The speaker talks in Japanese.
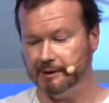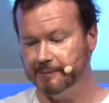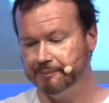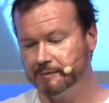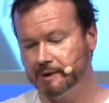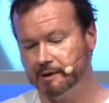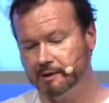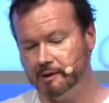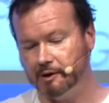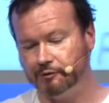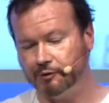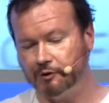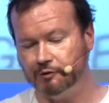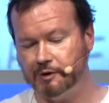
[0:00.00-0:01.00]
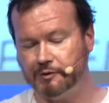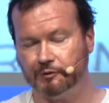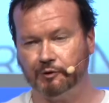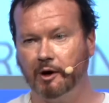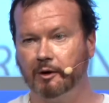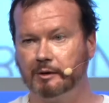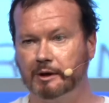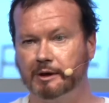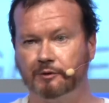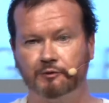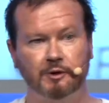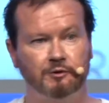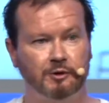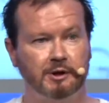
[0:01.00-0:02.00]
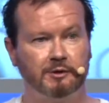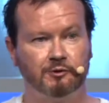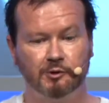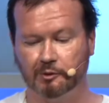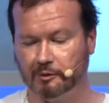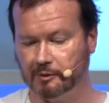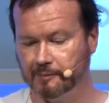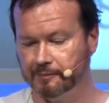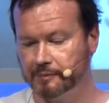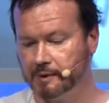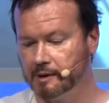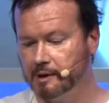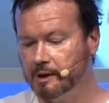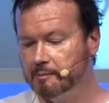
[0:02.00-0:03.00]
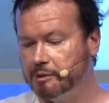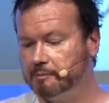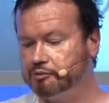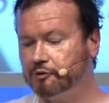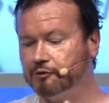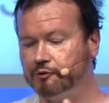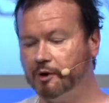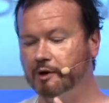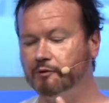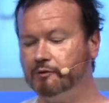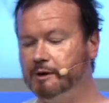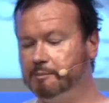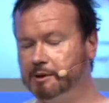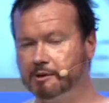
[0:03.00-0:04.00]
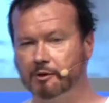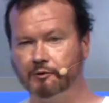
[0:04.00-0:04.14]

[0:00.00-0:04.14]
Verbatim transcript: まあ、制限であるわけですですからこれはメガシティでは